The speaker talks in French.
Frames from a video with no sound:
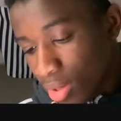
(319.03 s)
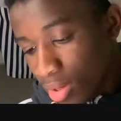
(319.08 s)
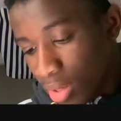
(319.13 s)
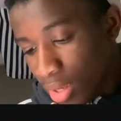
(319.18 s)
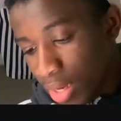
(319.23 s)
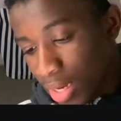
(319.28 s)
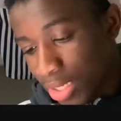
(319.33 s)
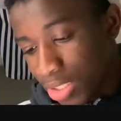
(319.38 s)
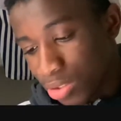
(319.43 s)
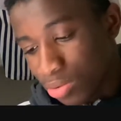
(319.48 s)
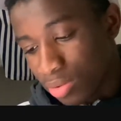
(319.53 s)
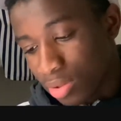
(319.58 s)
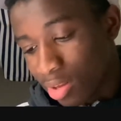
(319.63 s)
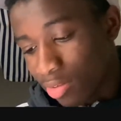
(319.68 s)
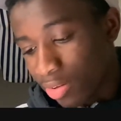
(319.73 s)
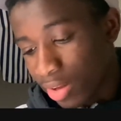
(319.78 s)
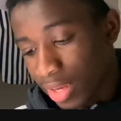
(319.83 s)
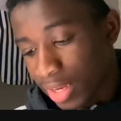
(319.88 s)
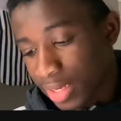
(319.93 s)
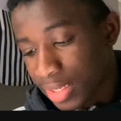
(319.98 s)
As-tu des
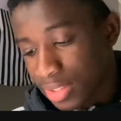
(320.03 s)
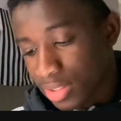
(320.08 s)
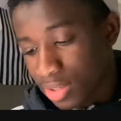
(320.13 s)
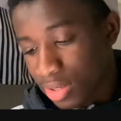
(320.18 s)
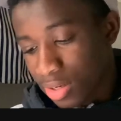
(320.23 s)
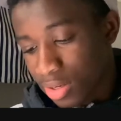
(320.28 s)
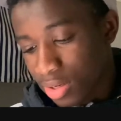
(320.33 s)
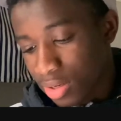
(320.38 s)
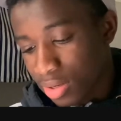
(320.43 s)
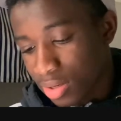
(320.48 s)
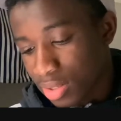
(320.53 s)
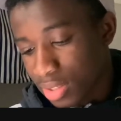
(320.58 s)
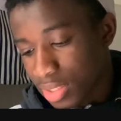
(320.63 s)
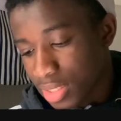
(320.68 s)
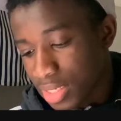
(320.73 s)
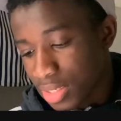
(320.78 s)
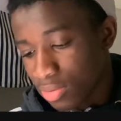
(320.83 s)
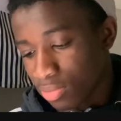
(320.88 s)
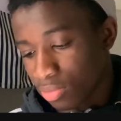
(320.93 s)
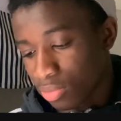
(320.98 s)
frères et sœurs
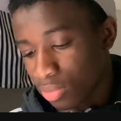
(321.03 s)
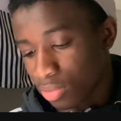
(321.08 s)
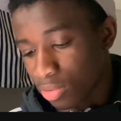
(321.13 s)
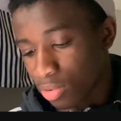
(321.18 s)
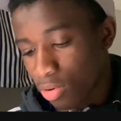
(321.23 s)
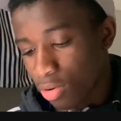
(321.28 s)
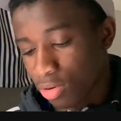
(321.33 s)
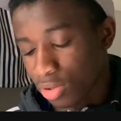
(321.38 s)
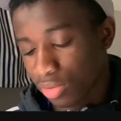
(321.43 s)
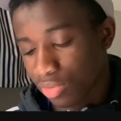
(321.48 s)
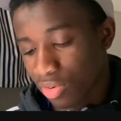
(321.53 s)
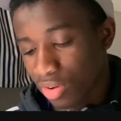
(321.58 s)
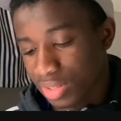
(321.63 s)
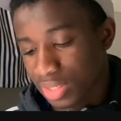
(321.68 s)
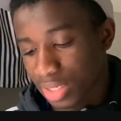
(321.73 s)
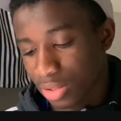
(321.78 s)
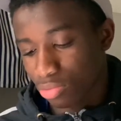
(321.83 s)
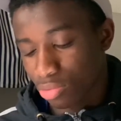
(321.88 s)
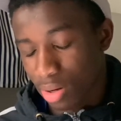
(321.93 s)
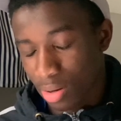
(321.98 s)
Sinon, grosse force
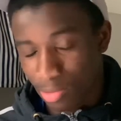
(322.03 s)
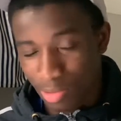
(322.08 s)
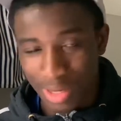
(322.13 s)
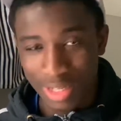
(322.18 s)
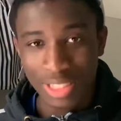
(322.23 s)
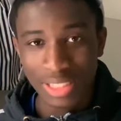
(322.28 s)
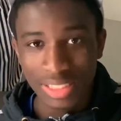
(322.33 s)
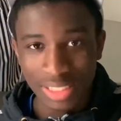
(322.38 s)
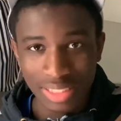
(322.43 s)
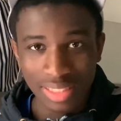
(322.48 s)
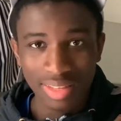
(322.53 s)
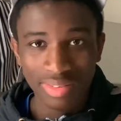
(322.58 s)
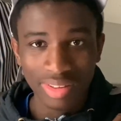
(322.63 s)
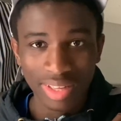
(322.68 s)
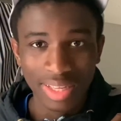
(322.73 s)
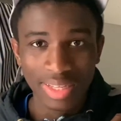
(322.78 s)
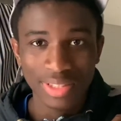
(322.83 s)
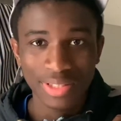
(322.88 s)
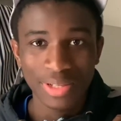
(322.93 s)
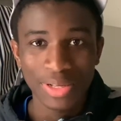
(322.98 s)
à toi. Ouais, j'ai des
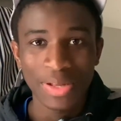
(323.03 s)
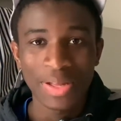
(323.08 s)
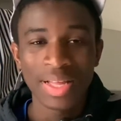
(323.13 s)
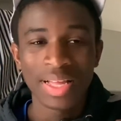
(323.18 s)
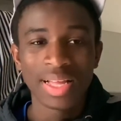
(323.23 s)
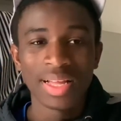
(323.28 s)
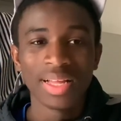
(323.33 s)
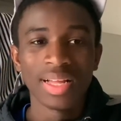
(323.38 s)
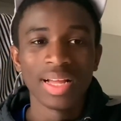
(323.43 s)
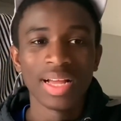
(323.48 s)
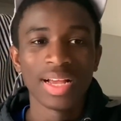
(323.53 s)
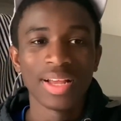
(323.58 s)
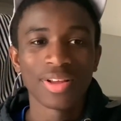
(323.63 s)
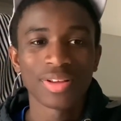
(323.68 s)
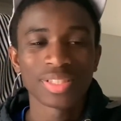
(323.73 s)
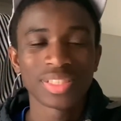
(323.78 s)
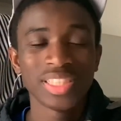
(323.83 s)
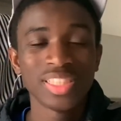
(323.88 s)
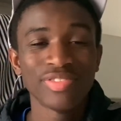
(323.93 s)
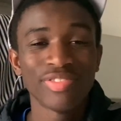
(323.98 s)
frères et sœurs. Alors,
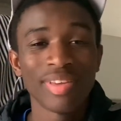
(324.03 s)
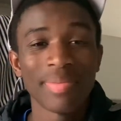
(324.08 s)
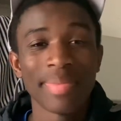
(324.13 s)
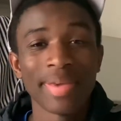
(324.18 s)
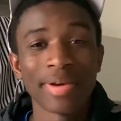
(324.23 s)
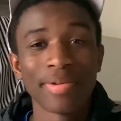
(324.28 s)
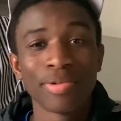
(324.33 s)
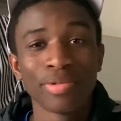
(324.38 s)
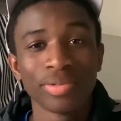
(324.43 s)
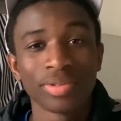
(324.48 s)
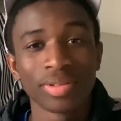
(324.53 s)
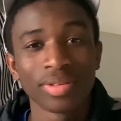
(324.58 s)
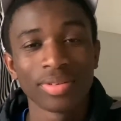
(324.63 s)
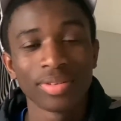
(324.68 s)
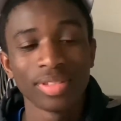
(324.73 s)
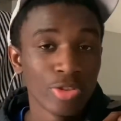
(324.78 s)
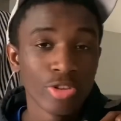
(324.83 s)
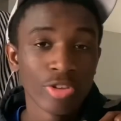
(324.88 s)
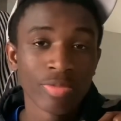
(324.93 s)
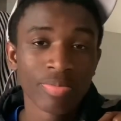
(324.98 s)
si je fais mes comptes,
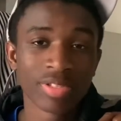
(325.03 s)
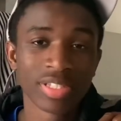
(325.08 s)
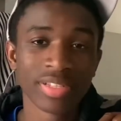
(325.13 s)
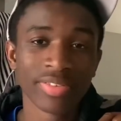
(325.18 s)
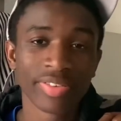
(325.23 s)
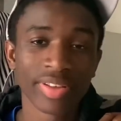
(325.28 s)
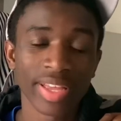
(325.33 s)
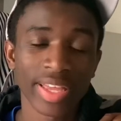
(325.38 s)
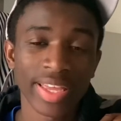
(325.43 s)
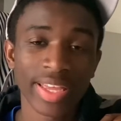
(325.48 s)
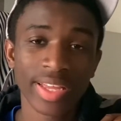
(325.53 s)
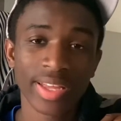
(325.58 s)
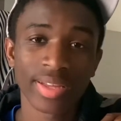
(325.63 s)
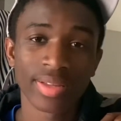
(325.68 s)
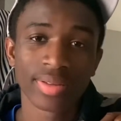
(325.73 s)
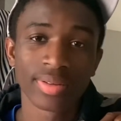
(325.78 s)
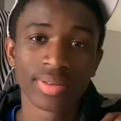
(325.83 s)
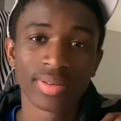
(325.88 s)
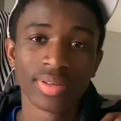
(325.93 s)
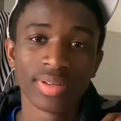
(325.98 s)
deux petits frères
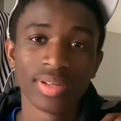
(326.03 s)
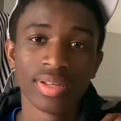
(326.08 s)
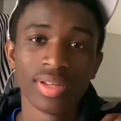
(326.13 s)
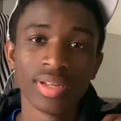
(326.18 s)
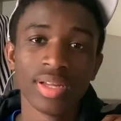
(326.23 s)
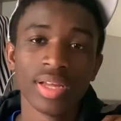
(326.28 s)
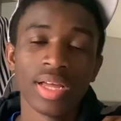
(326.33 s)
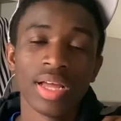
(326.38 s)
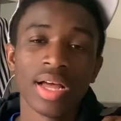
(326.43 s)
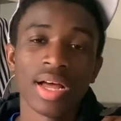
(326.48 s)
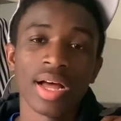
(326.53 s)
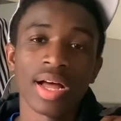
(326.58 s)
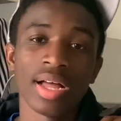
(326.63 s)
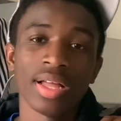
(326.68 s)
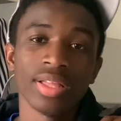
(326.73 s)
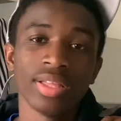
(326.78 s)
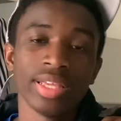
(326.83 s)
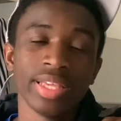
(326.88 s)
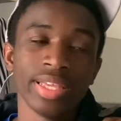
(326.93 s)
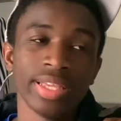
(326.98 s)

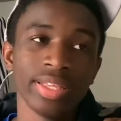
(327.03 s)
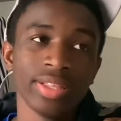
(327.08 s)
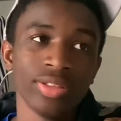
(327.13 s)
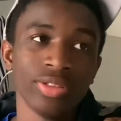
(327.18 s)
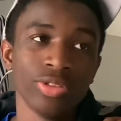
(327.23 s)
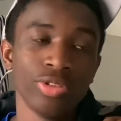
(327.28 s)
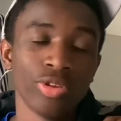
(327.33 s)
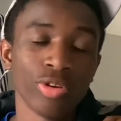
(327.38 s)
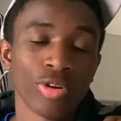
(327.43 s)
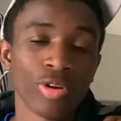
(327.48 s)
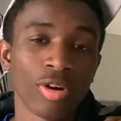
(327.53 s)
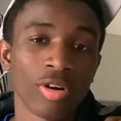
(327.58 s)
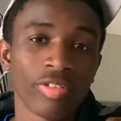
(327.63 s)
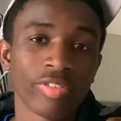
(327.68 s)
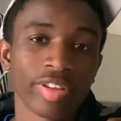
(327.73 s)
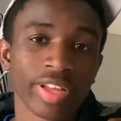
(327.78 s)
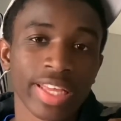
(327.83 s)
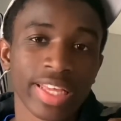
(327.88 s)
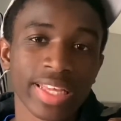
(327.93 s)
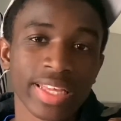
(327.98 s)
et deux grands
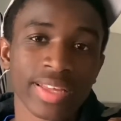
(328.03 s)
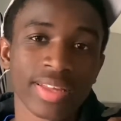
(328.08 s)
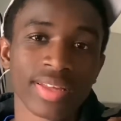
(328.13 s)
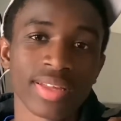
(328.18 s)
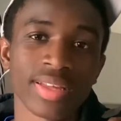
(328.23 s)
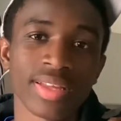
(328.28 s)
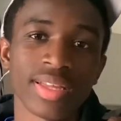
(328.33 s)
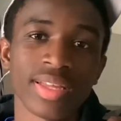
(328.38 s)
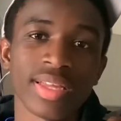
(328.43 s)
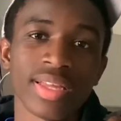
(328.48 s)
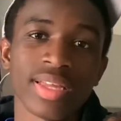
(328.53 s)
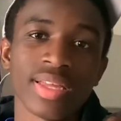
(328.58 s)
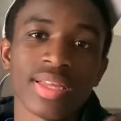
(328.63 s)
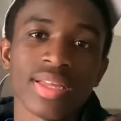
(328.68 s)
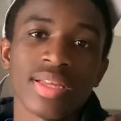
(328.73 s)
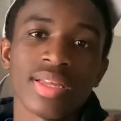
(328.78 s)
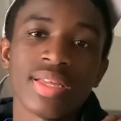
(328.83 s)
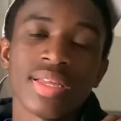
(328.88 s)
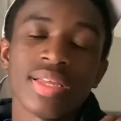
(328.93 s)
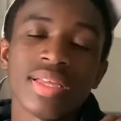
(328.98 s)
frères
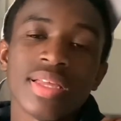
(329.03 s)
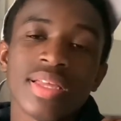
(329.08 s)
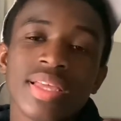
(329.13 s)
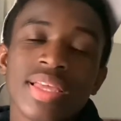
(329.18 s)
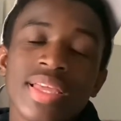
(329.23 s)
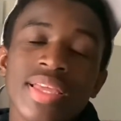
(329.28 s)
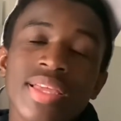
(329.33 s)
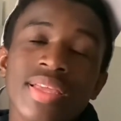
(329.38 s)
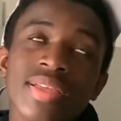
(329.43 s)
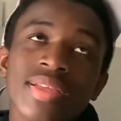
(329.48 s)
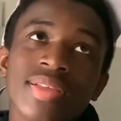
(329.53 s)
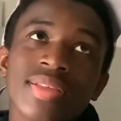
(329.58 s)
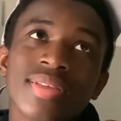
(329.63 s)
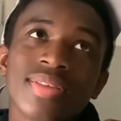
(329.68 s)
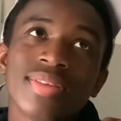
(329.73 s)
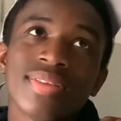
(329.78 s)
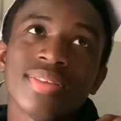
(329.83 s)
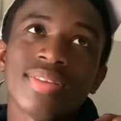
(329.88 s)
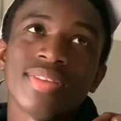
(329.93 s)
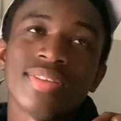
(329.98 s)
et
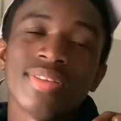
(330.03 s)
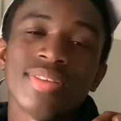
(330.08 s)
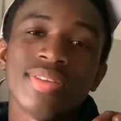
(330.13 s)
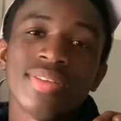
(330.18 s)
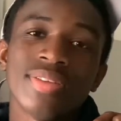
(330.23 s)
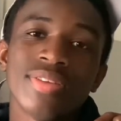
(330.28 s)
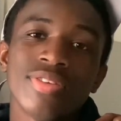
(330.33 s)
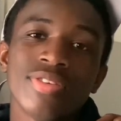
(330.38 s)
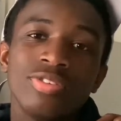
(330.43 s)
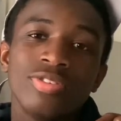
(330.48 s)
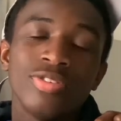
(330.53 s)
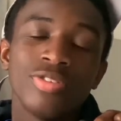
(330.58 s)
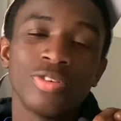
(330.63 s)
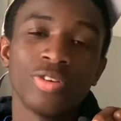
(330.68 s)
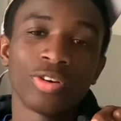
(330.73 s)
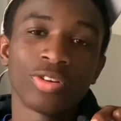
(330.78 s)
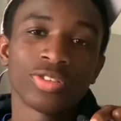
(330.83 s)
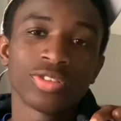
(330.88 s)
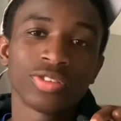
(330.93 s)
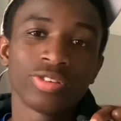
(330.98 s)
une
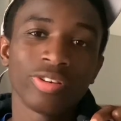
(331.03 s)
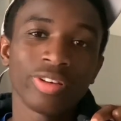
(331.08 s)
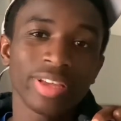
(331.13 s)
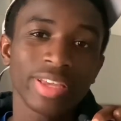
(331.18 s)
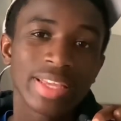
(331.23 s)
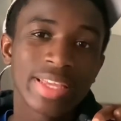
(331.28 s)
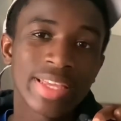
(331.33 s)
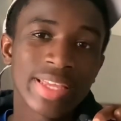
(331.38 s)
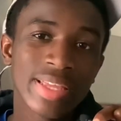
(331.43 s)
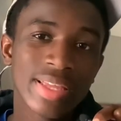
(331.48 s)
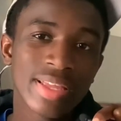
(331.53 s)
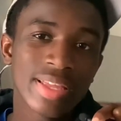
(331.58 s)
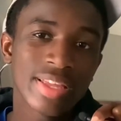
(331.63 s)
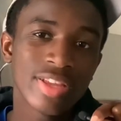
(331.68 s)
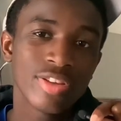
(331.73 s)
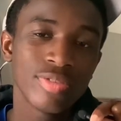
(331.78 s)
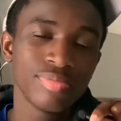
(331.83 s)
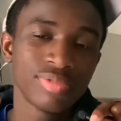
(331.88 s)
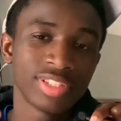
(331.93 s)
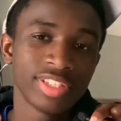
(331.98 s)
grande sœur et
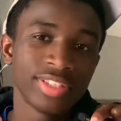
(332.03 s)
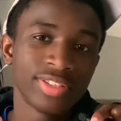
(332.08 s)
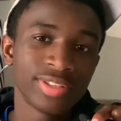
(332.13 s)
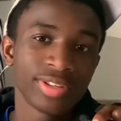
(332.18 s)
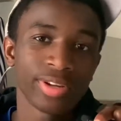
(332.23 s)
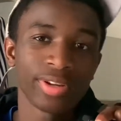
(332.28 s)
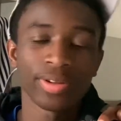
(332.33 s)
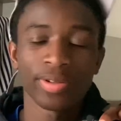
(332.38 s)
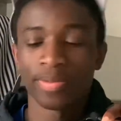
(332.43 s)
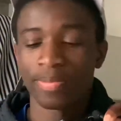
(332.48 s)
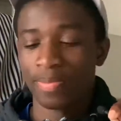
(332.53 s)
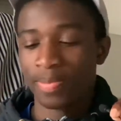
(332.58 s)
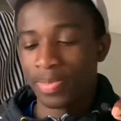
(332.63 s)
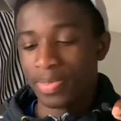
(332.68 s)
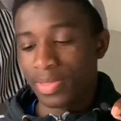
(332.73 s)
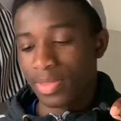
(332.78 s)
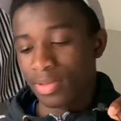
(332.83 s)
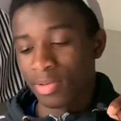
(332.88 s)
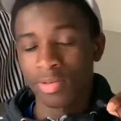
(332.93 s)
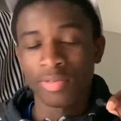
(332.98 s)
une petite sœur.
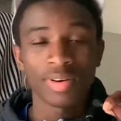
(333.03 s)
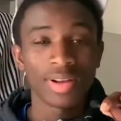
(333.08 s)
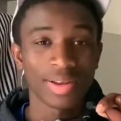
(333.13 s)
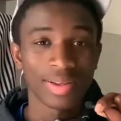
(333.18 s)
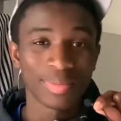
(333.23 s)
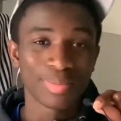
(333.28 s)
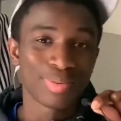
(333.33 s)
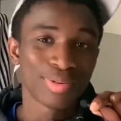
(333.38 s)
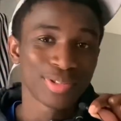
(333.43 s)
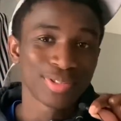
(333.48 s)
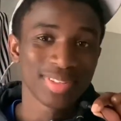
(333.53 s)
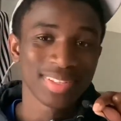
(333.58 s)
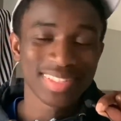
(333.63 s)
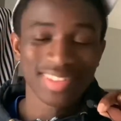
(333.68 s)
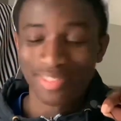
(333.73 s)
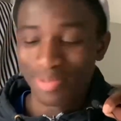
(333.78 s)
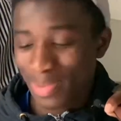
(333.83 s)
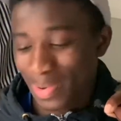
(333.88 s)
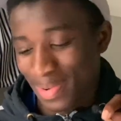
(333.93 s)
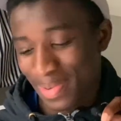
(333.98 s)
Donc voilà, pour ceux qui
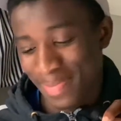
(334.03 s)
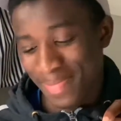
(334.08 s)
savent pas.